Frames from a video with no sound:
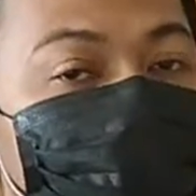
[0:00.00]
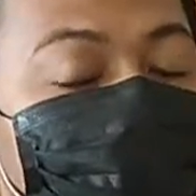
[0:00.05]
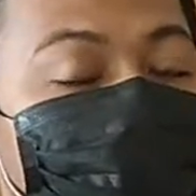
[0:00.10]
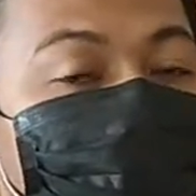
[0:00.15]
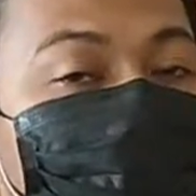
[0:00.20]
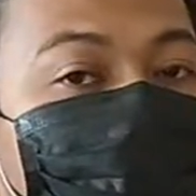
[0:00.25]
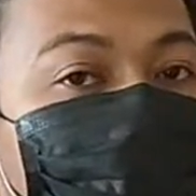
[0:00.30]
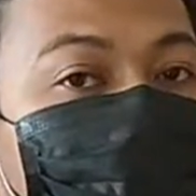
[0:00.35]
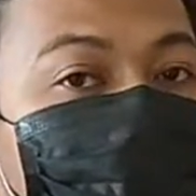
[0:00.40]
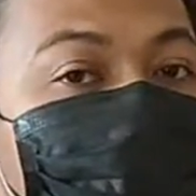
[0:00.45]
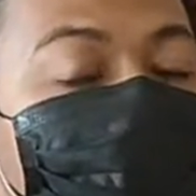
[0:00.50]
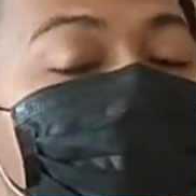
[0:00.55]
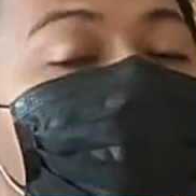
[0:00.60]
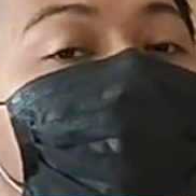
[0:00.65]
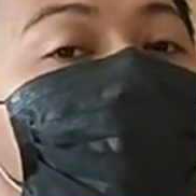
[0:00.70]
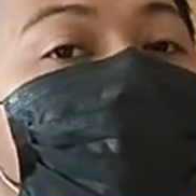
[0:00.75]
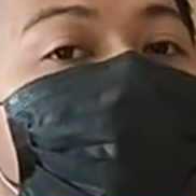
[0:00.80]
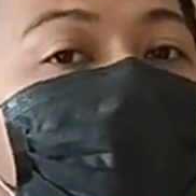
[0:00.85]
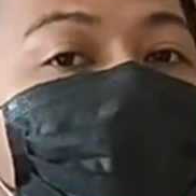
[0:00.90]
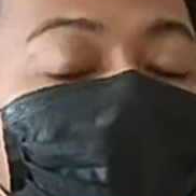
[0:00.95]
Para naman sa
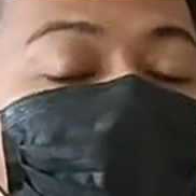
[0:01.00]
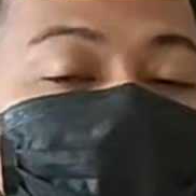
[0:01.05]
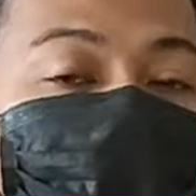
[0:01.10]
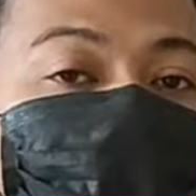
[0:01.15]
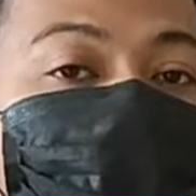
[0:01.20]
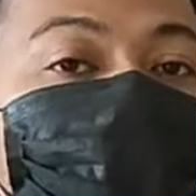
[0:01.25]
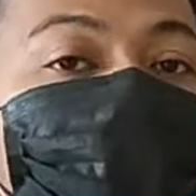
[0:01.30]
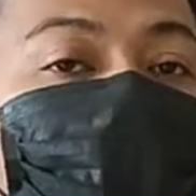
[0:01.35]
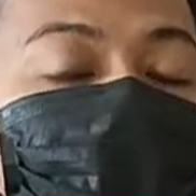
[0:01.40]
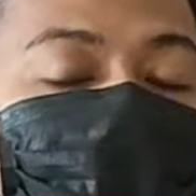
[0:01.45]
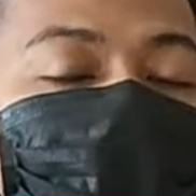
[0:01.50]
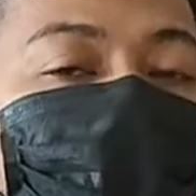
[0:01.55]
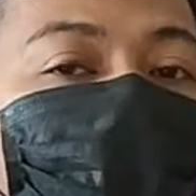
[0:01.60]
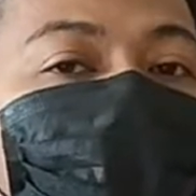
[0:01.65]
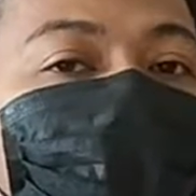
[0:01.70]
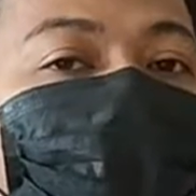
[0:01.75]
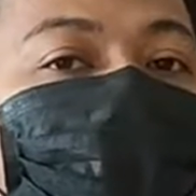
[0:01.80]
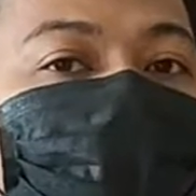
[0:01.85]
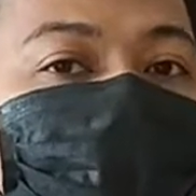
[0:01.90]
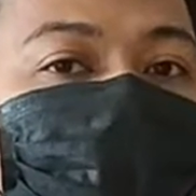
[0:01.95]
mga students,
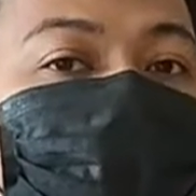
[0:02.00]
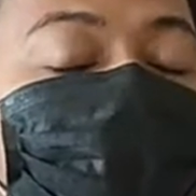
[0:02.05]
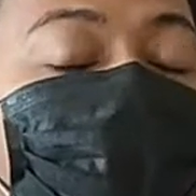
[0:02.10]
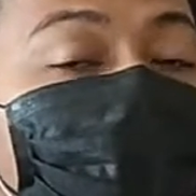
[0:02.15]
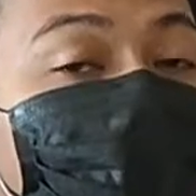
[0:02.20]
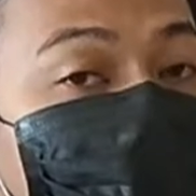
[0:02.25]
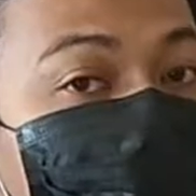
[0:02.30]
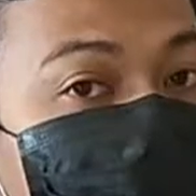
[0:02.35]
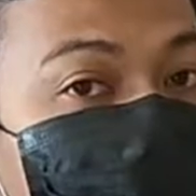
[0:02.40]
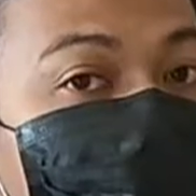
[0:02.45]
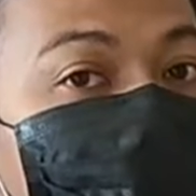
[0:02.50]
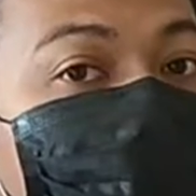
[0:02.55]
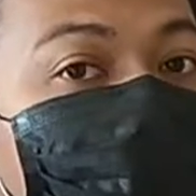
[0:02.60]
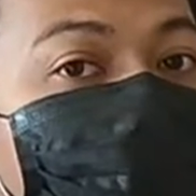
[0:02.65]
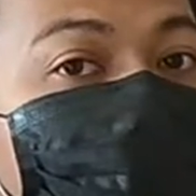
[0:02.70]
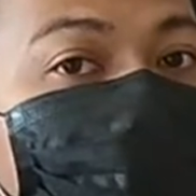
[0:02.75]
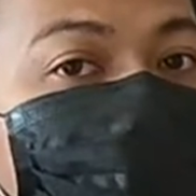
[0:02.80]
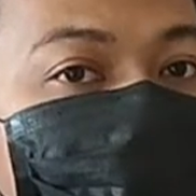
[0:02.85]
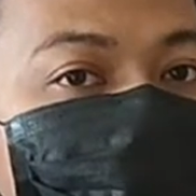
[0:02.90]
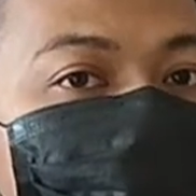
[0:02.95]
ang kanilang gym
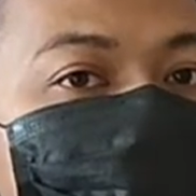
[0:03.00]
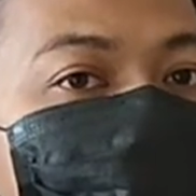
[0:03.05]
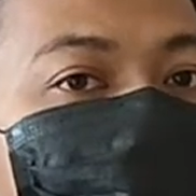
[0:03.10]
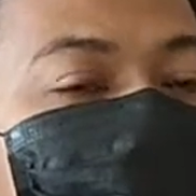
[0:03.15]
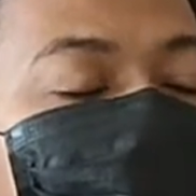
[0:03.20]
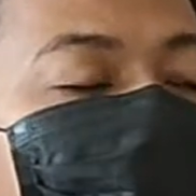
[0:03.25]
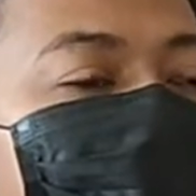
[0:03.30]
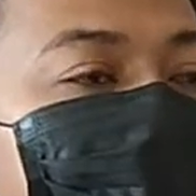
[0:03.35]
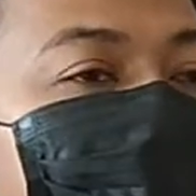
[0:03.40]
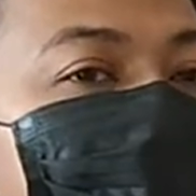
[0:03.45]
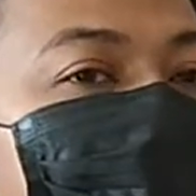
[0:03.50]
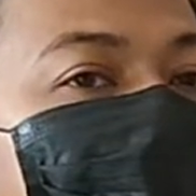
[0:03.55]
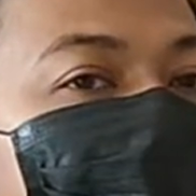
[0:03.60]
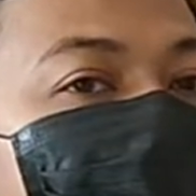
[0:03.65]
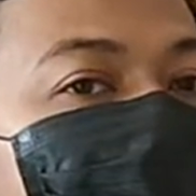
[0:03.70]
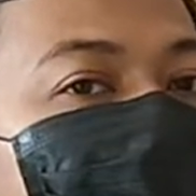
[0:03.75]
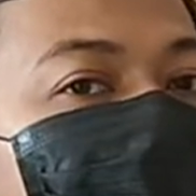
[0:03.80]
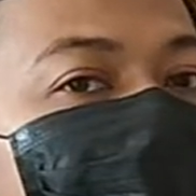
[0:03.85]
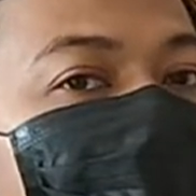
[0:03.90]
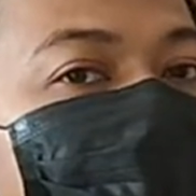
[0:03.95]
rate ay
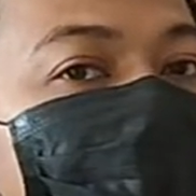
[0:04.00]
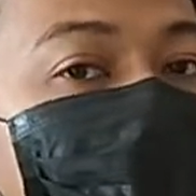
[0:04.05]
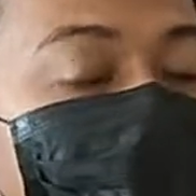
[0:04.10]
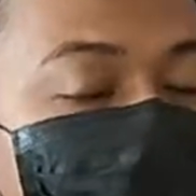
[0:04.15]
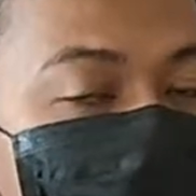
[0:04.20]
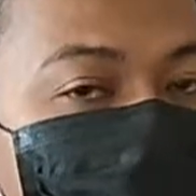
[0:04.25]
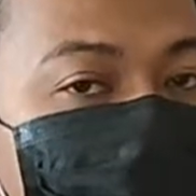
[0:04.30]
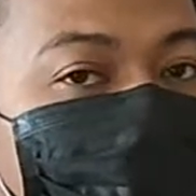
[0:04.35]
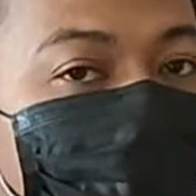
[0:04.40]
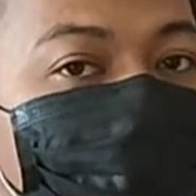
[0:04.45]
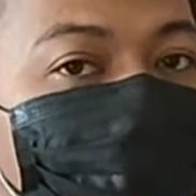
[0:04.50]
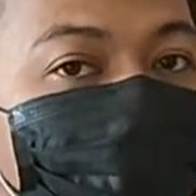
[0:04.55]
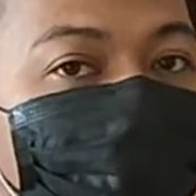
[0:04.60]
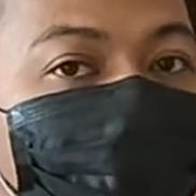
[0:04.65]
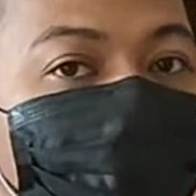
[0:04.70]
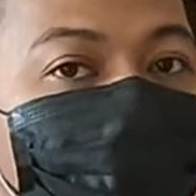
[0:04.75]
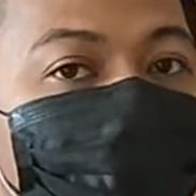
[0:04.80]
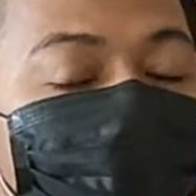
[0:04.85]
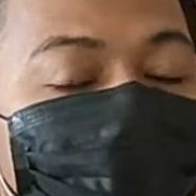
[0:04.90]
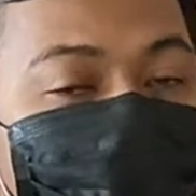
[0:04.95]

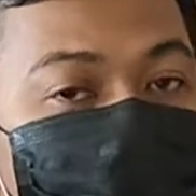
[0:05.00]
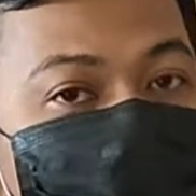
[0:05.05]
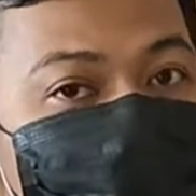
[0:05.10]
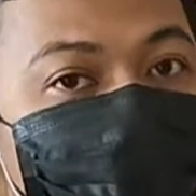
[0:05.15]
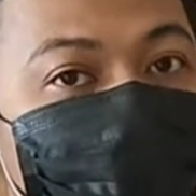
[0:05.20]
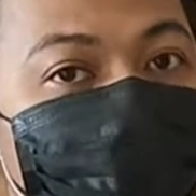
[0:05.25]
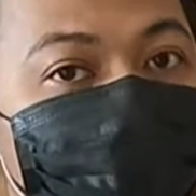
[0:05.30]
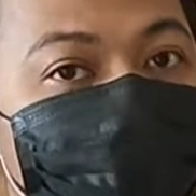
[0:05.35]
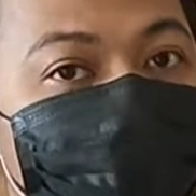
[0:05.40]
1,250.